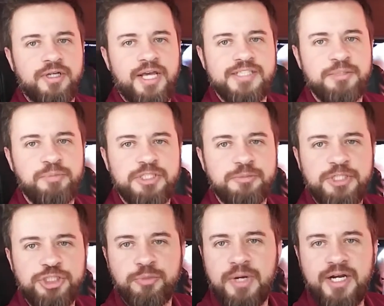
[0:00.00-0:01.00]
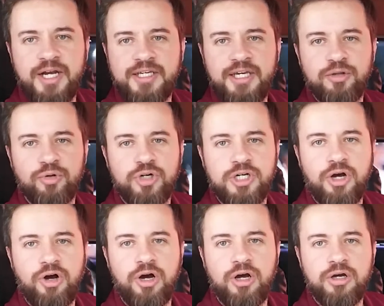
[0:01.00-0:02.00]
É simplesmente uma HQ louca,
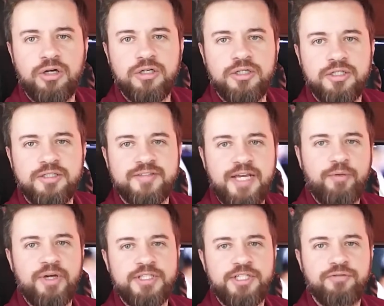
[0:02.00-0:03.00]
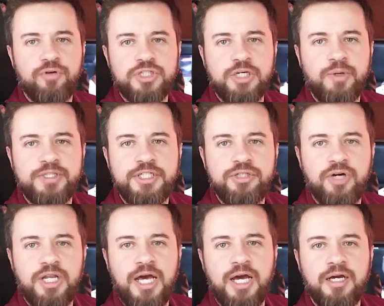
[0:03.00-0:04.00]
ó e sai quadrinho, volta quadrinho,
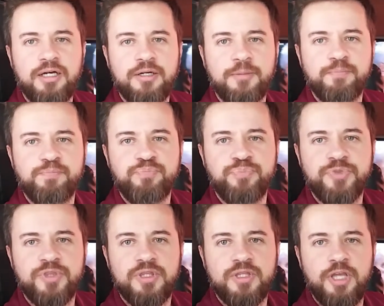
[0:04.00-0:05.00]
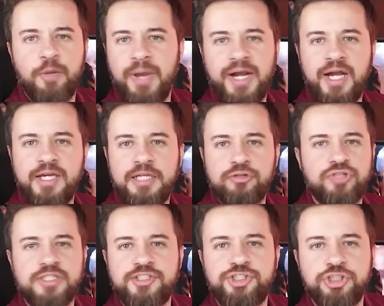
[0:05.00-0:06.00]
olha lá. É uma HQ, tu
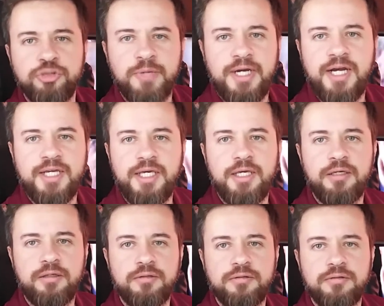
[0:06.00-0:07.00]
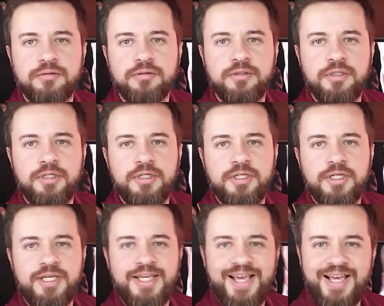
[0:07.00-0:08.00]
tá assistindo uma HQ.
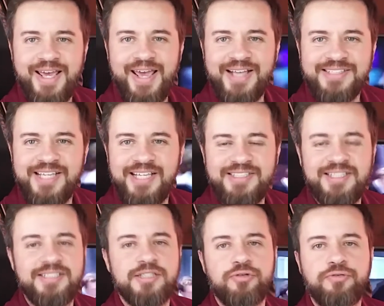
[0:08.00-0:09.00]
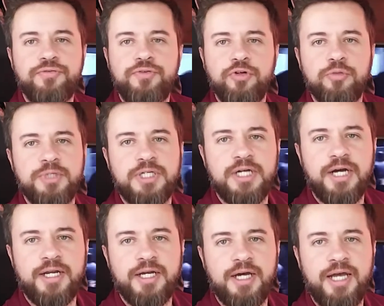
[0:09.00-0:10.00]
E é, essa é a essência do filme, cara.